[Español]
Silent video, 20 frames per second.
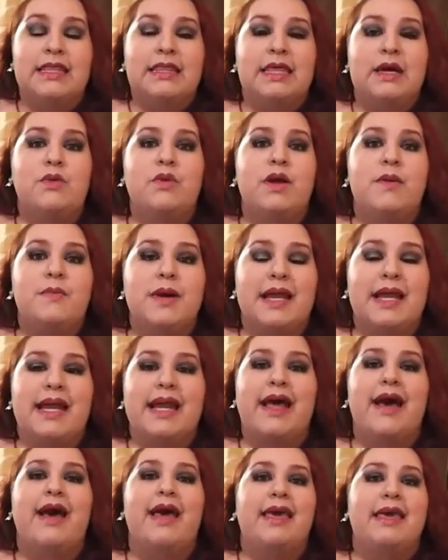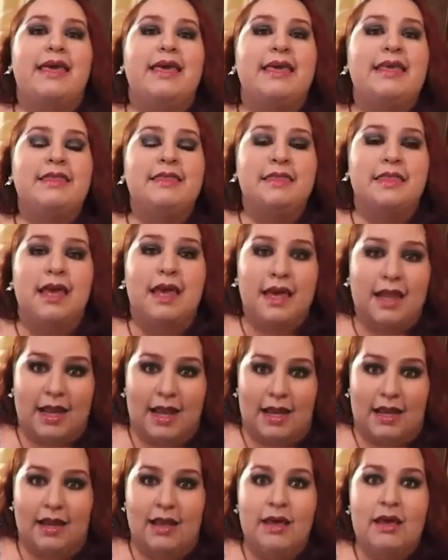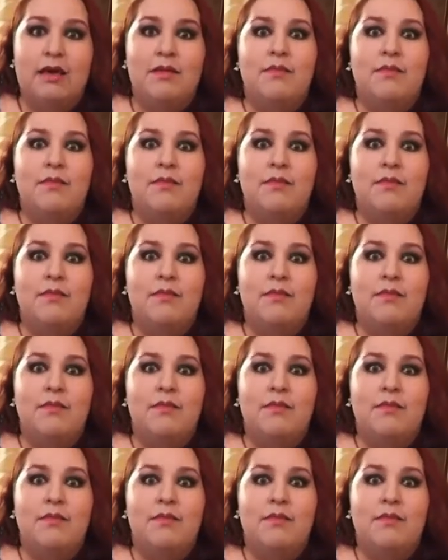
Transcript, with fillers: de una manera integral.